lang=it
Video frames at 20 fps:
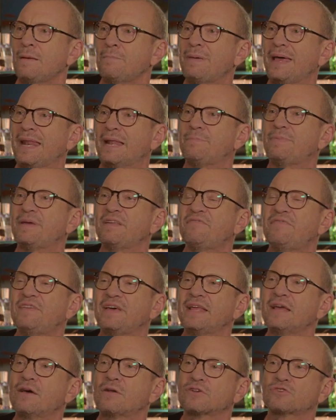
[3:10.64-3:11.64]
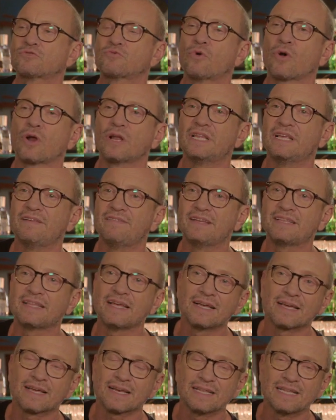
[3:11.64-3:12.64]
Beh, la periferia è una scuola di vita
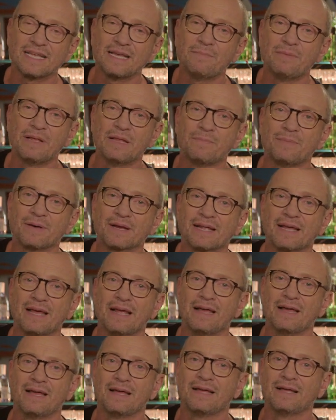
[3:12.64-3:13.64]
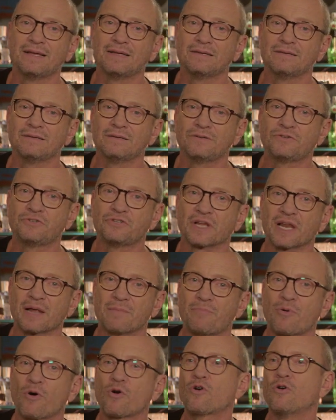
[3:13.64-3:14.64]
incredibile perché c'era
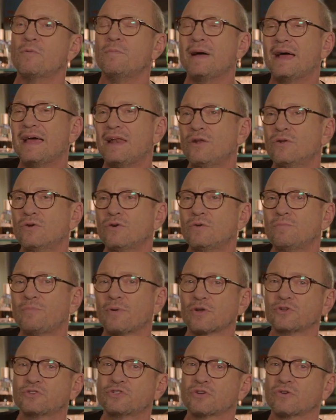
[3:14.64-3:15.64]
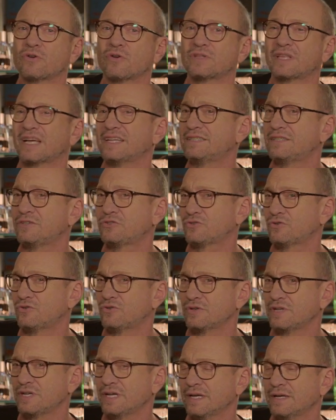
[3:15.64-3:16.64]
poco bello, però c'erano tanti
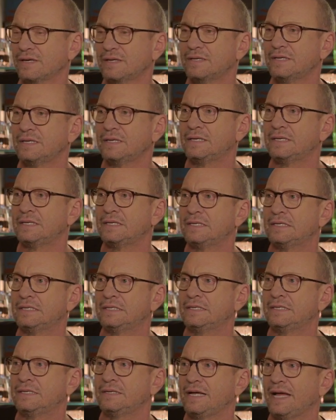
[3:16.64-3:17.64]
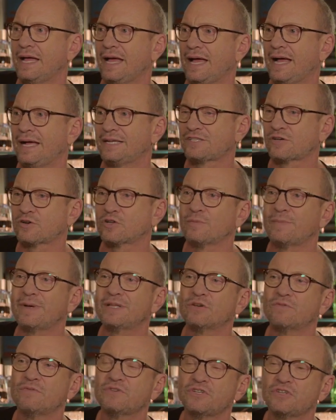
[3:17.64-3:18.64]
sogni e secondo me
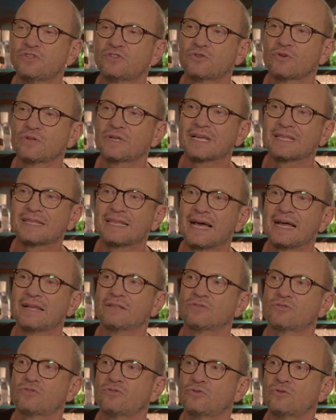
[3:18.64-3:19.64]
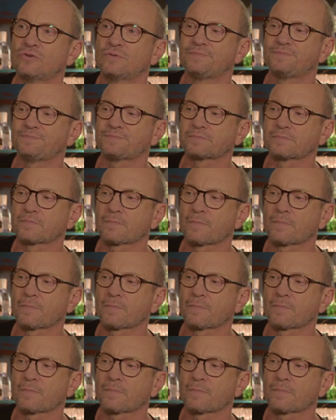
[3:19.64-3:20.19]
dove si sogna tanto